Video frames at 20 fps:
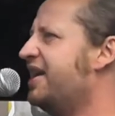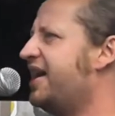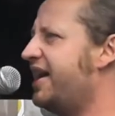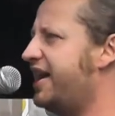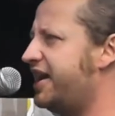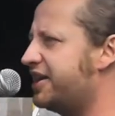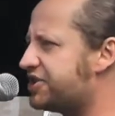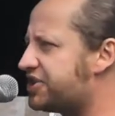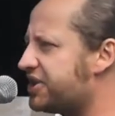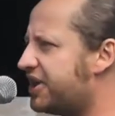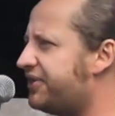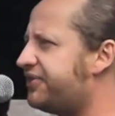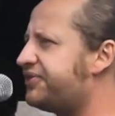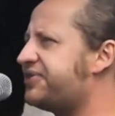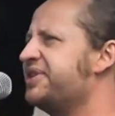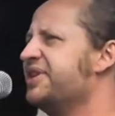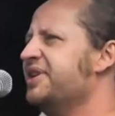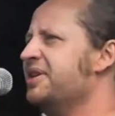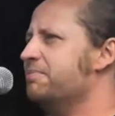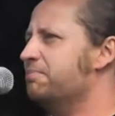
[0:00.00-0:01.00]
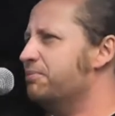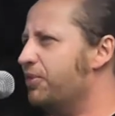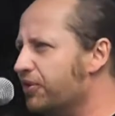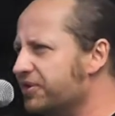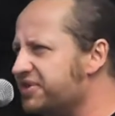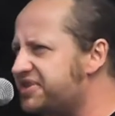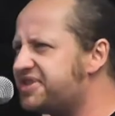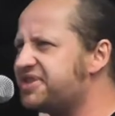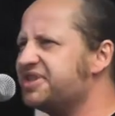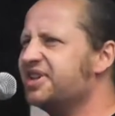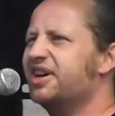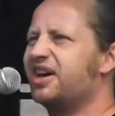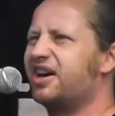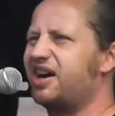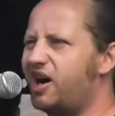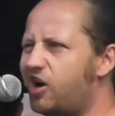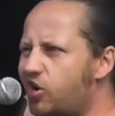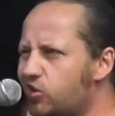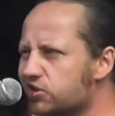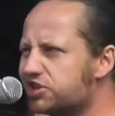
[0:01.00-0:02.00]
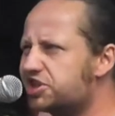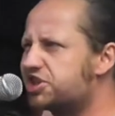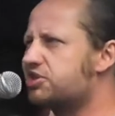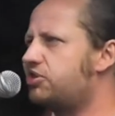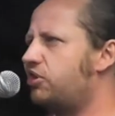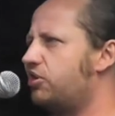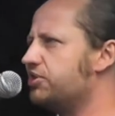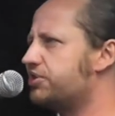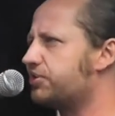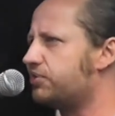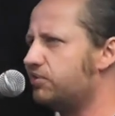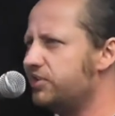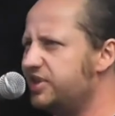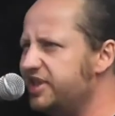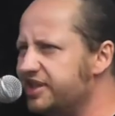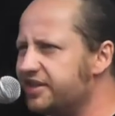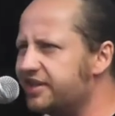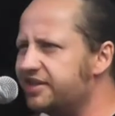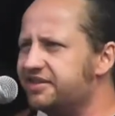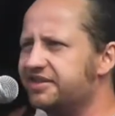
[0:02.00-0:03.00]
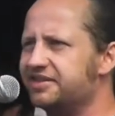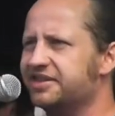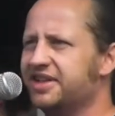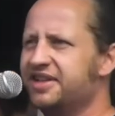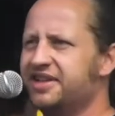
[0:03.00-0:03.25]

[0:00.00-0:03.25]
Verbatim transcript: Herrschaft muss raus kontrollieren.